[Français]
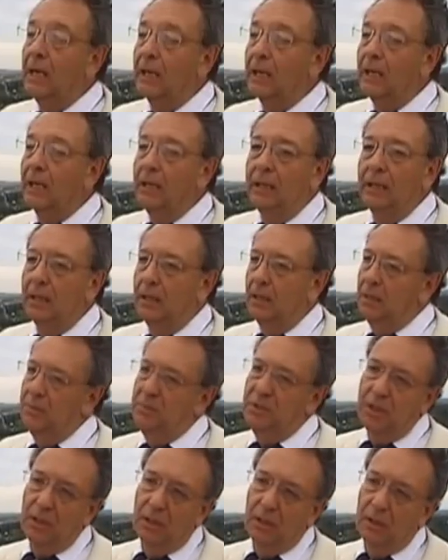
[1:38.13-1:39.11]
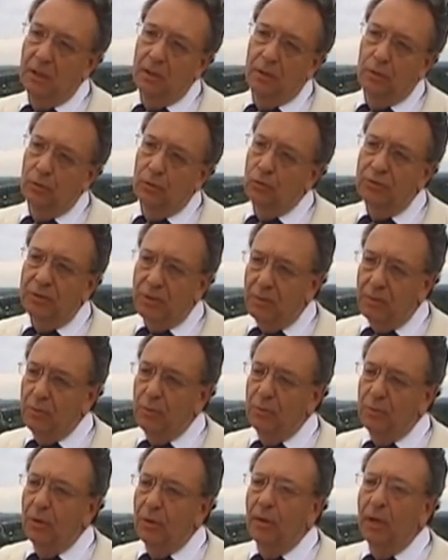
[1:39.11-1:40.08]
la clé Eh bien, tout
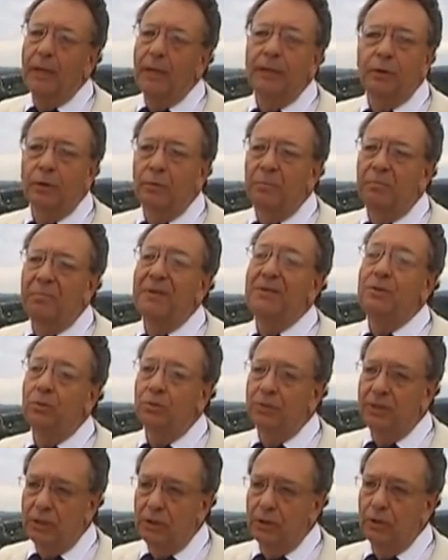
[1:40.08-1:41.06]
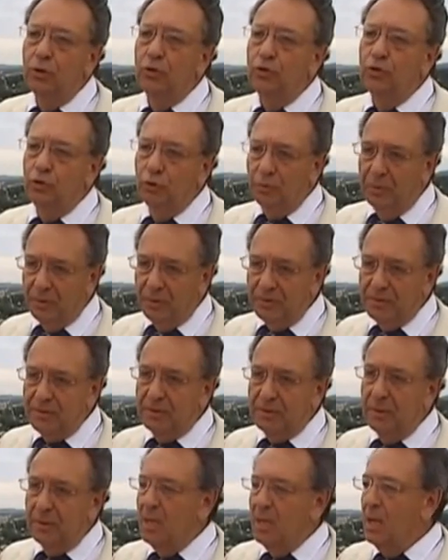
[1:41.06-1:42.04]
simplement être passionné, je
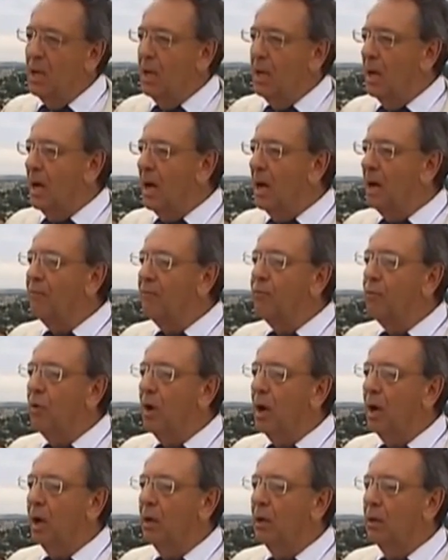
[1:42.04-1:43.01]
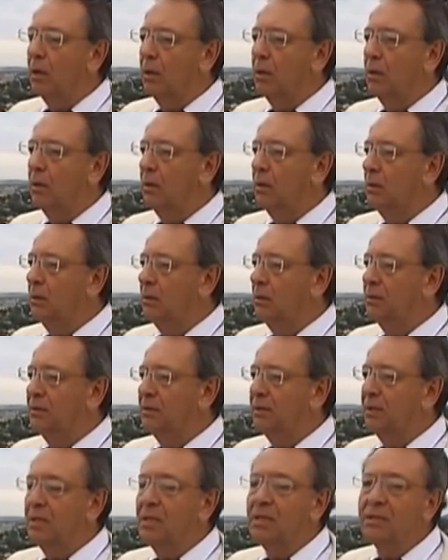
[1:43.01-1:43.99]
pense. Avoir euh,
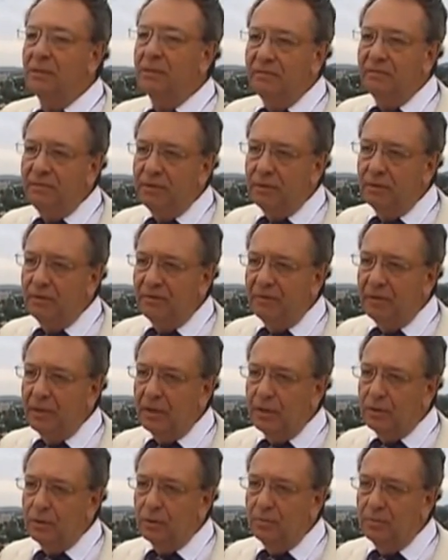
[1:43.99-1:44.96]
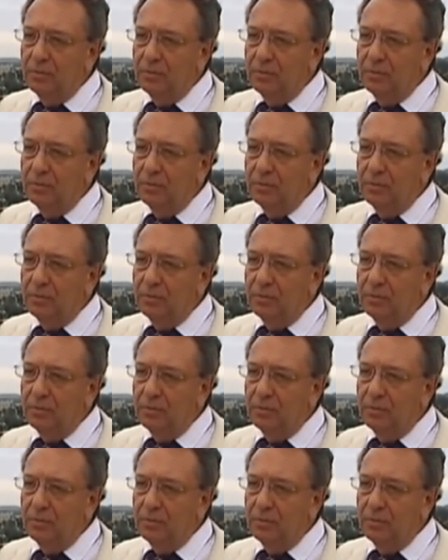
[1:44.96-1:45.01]
très envie de faire ce